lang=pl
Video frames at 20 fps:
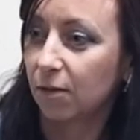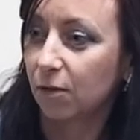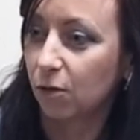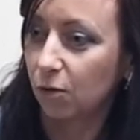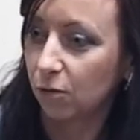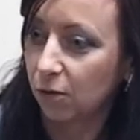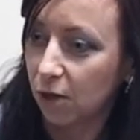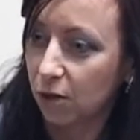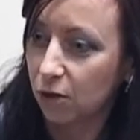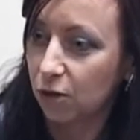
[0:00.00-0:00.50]

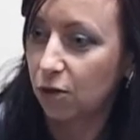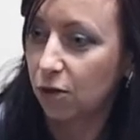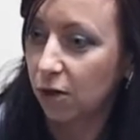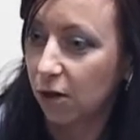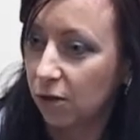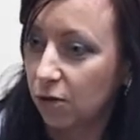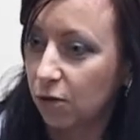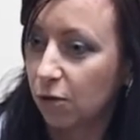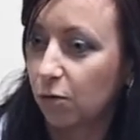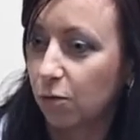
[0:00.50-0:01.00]
To też
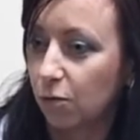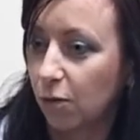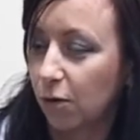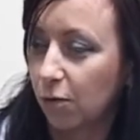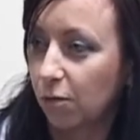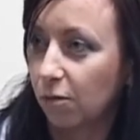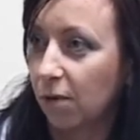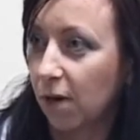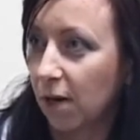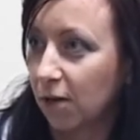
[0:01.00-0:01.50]
rzecz,
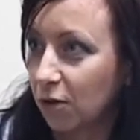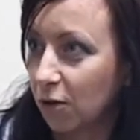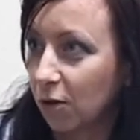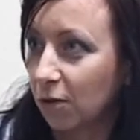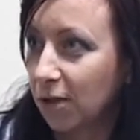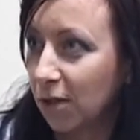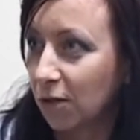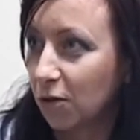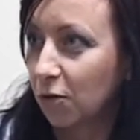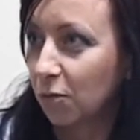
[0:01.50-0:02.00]
którą raczej
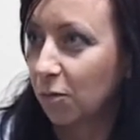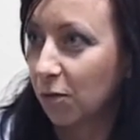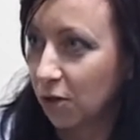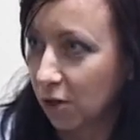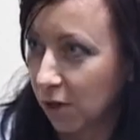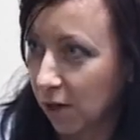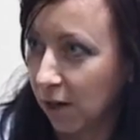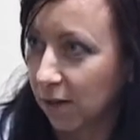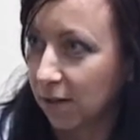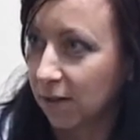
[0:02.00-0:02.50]
ocenią
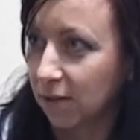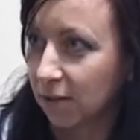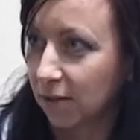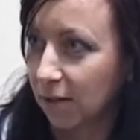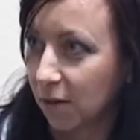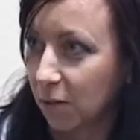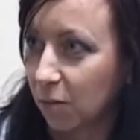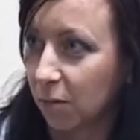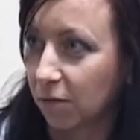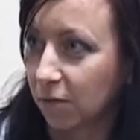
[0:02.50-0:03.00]
mieszkańcy,
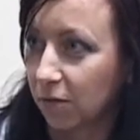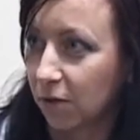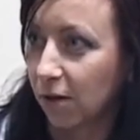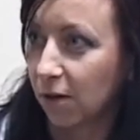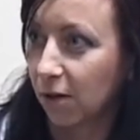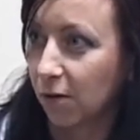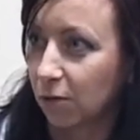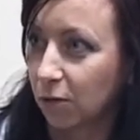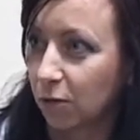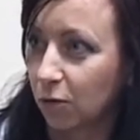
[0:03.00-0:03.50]
tak? bo
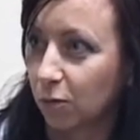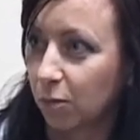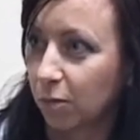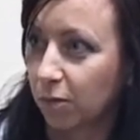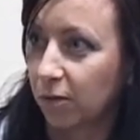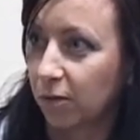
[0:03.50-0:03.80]
wiele osób